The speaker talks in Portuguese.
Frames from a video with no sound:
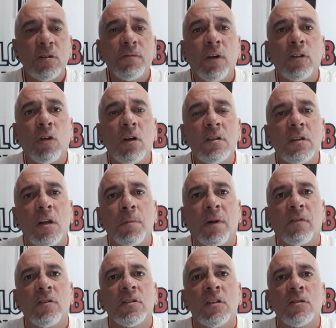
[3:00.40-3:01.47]
eu vou atualizando
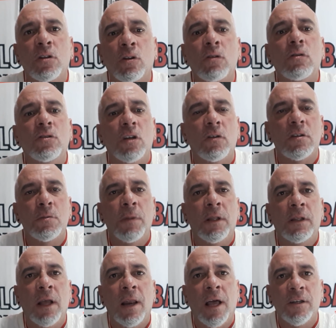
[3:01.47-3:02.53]
para vocês, que todo dia no
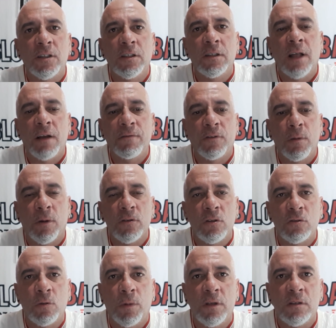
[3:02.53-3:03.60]
SBT lá a gente dá
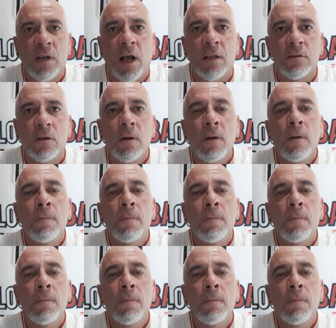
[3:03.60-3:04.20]
informações sobre esse caso.